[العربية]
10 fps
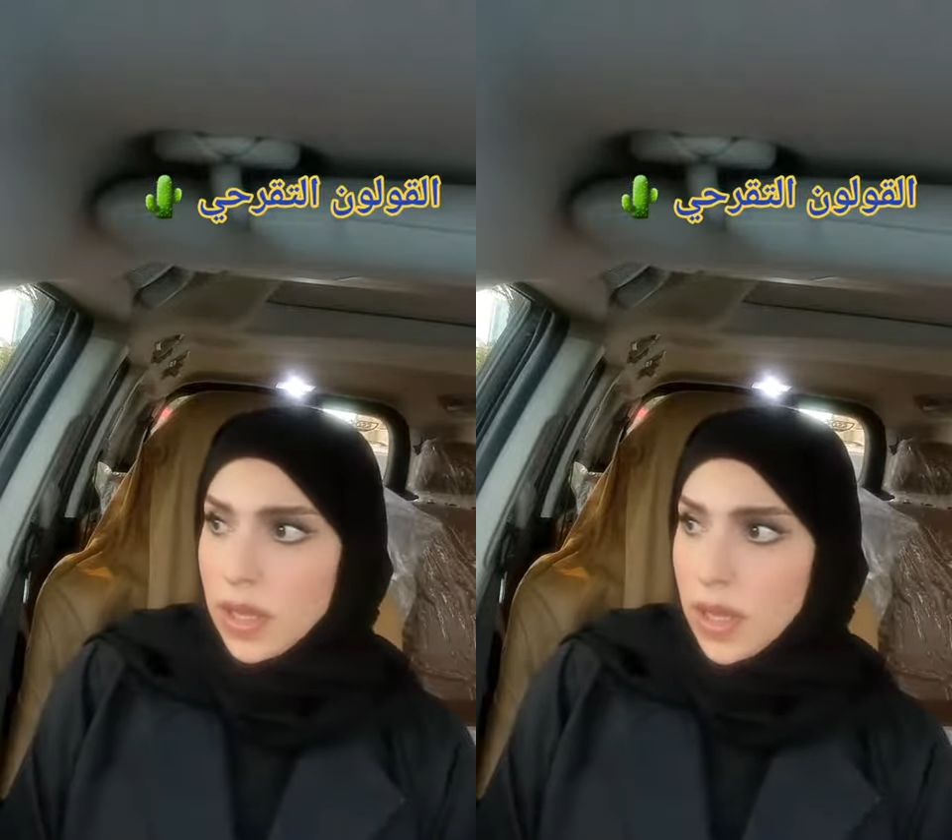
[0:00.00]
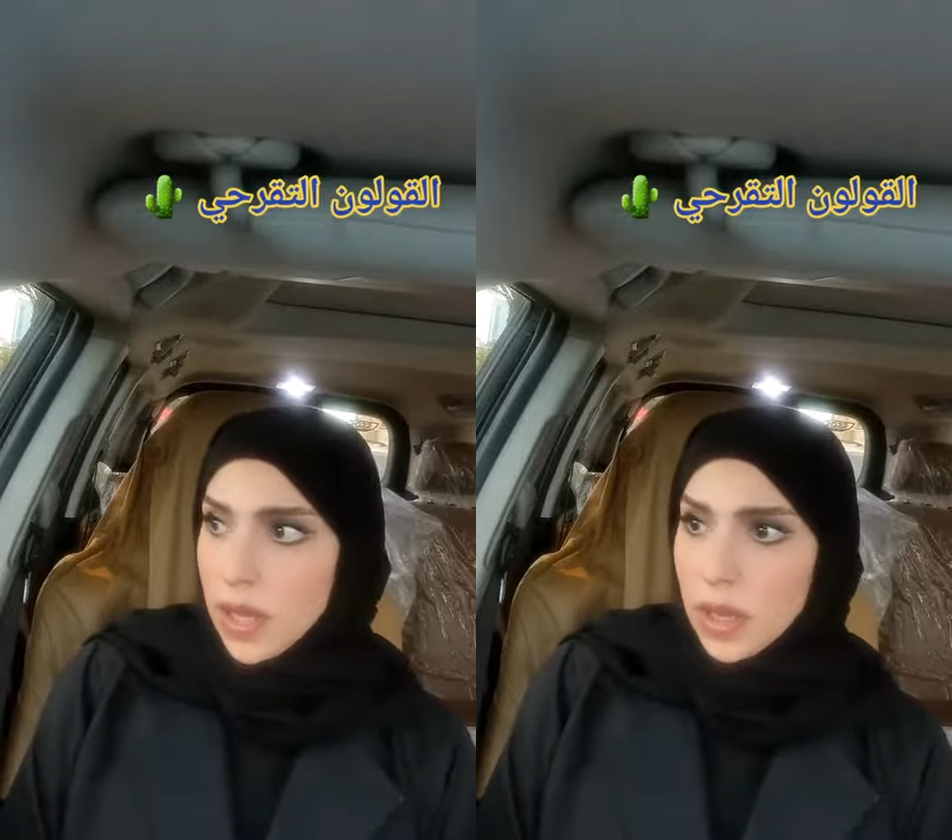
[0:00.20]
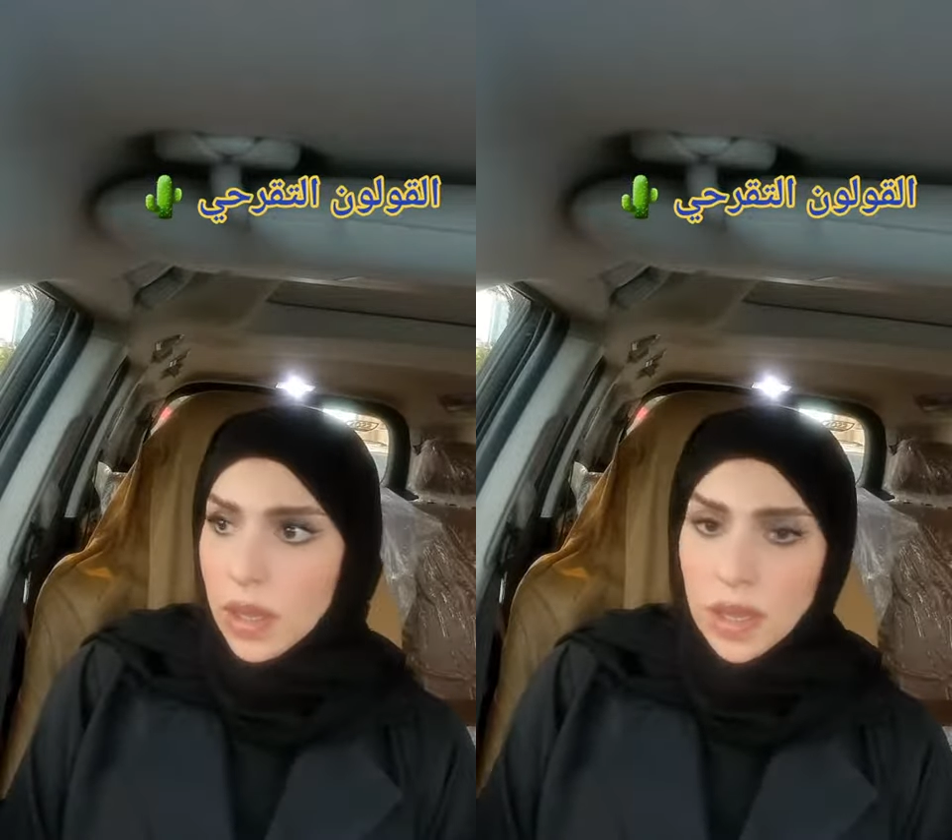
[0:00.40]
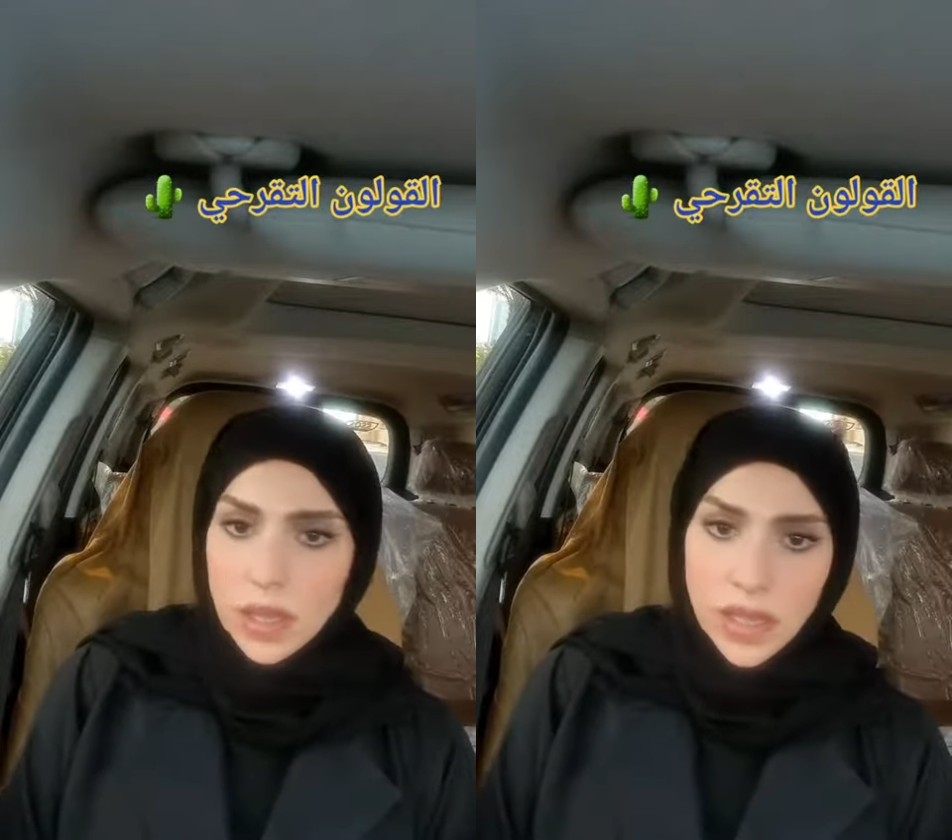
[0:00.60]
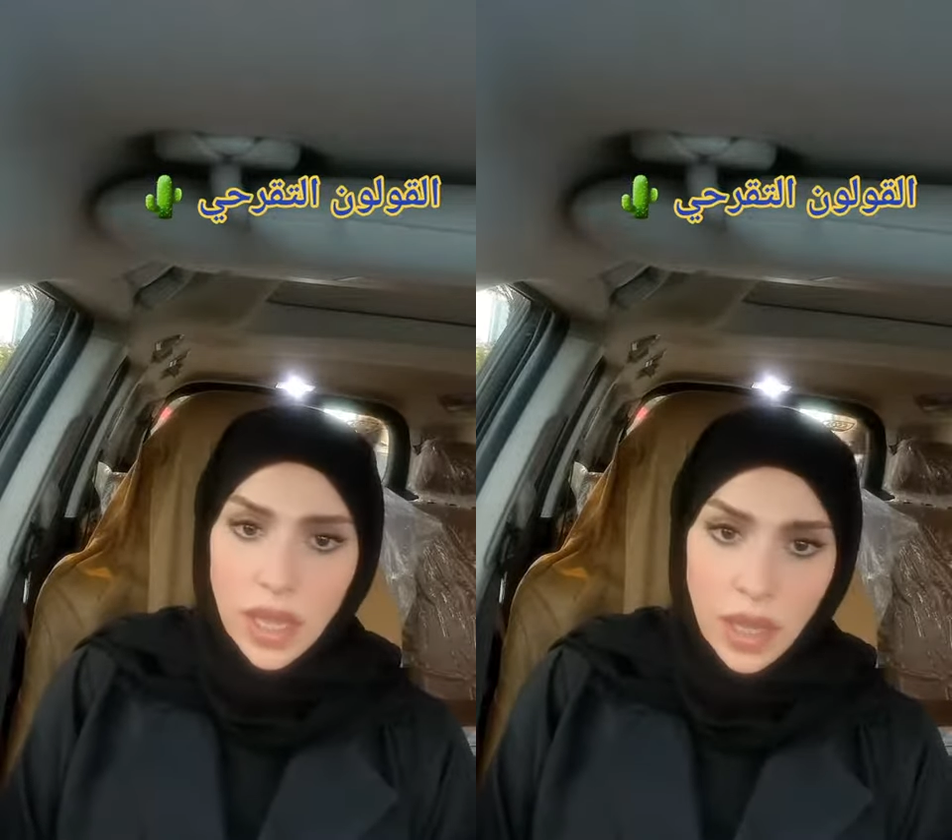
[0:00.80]
إلى
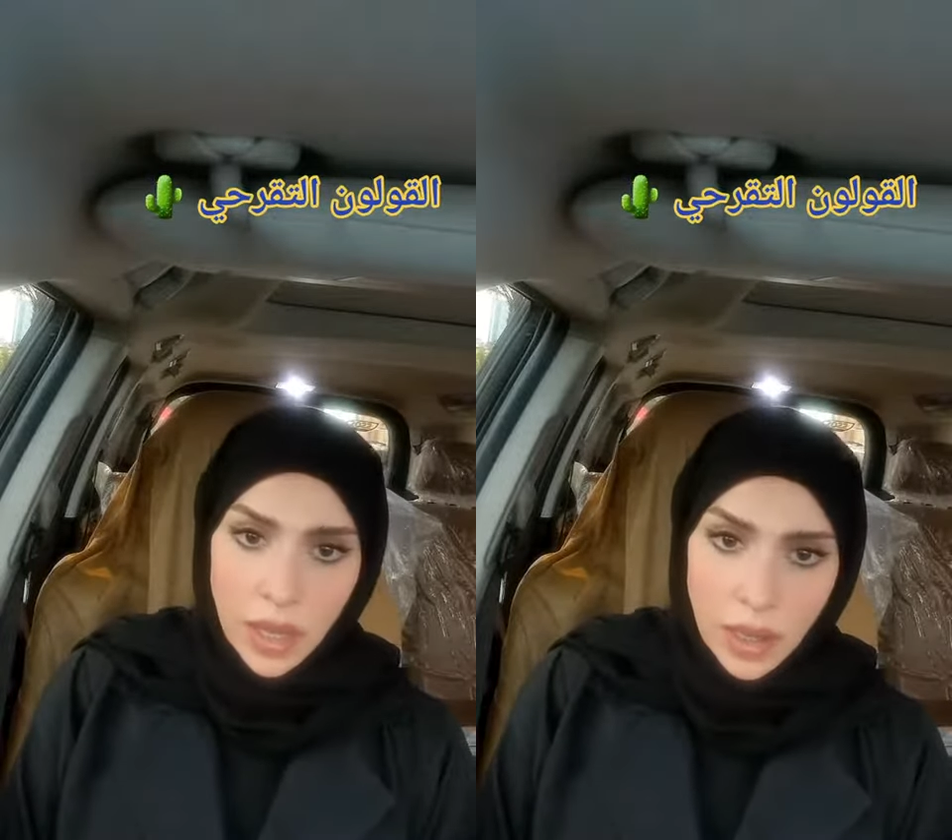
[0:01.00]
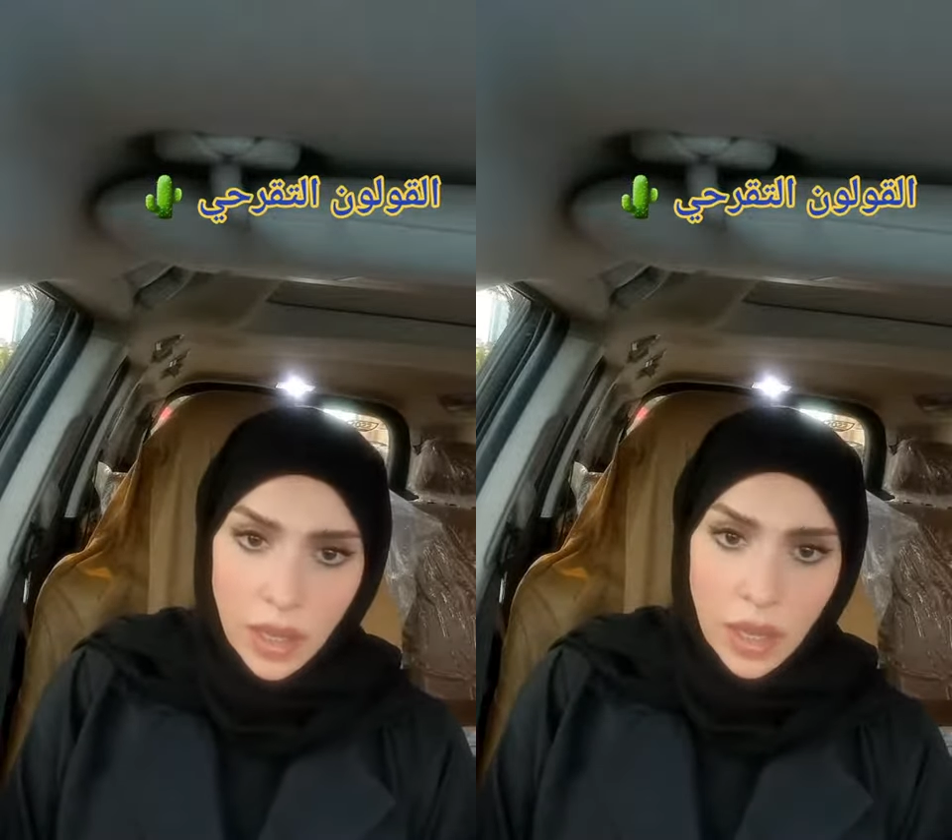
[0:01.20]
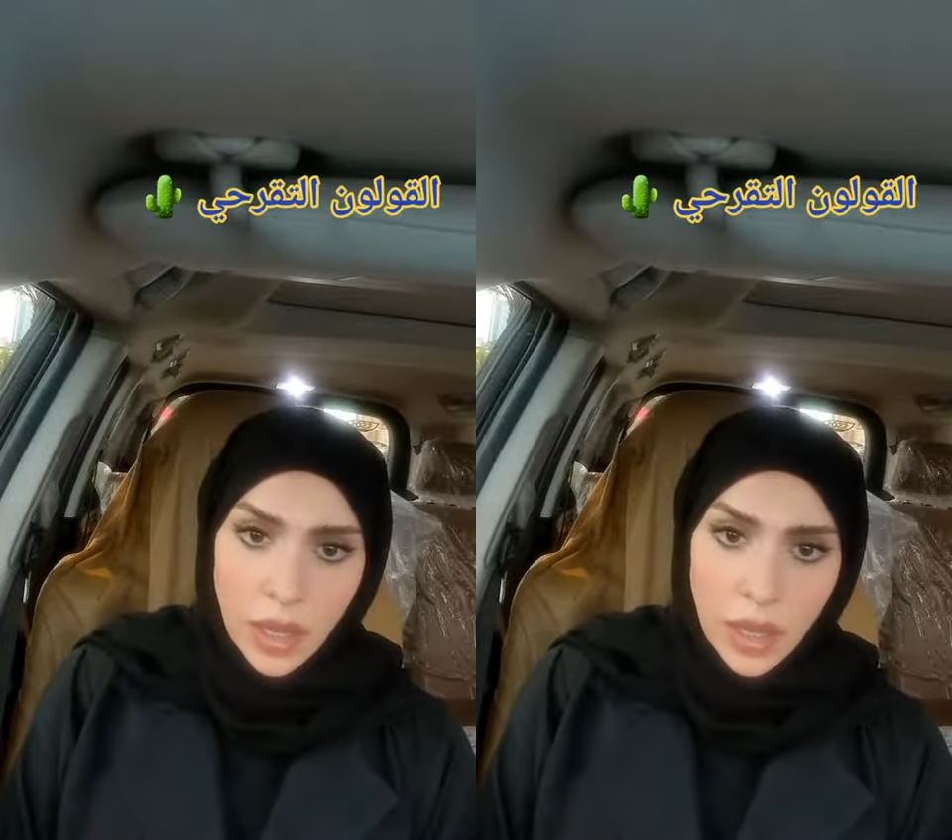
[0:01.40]
إسهال